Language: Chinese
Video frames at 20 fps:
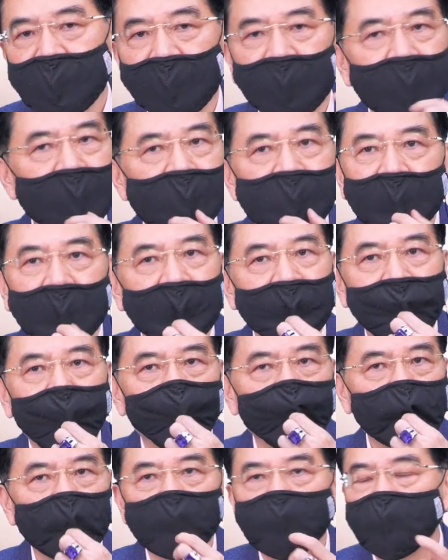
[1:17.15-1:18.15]
很简
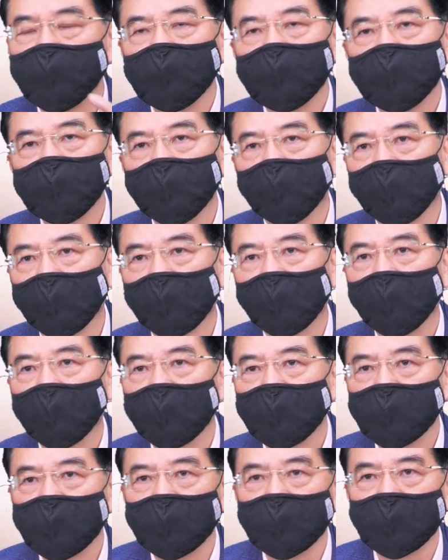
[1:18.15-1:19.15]
单，很清楚：科
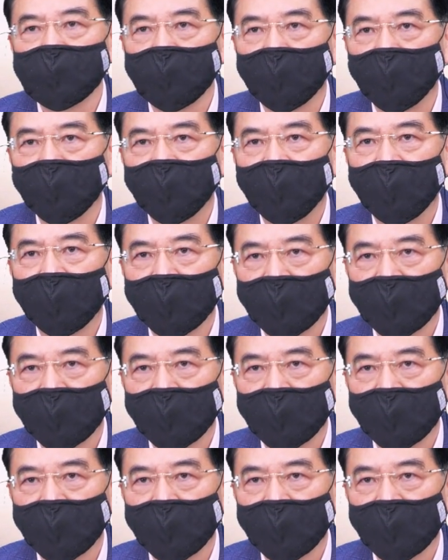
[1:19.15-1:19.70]
技筹码、